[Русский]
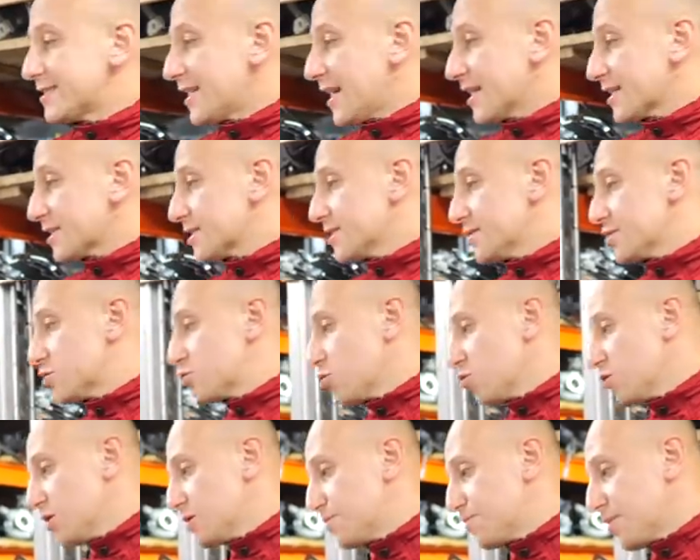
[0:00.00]
Также
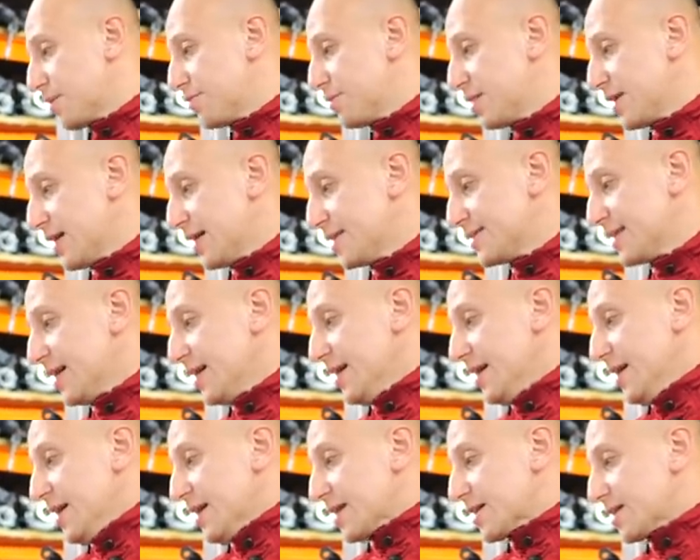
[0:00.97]
стоит поменять
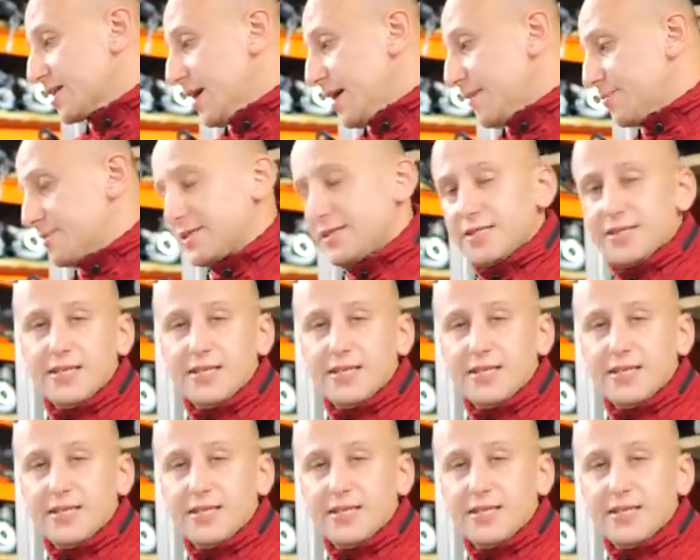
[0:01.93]
клапан